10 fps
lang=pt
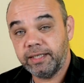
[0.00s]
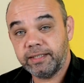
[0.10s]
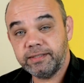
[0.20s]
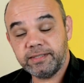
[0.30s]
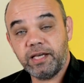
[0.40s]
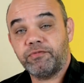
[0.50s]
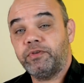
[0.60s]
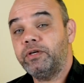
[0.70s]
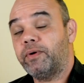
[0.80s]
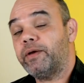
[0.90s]
que
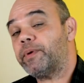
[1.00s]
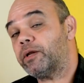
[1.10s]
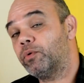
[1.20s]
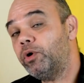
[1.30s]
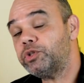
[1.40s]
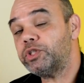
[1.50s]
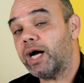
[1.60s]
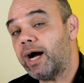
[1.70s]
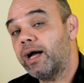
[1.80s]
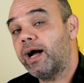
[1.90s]
serviram aí para
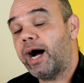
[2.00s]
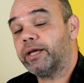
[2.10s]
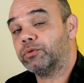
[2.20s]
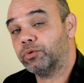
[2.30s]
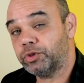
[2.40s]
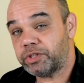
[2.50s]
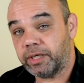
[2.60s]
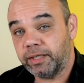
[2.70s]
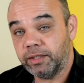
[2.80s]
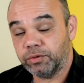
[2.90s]
nortear a indústria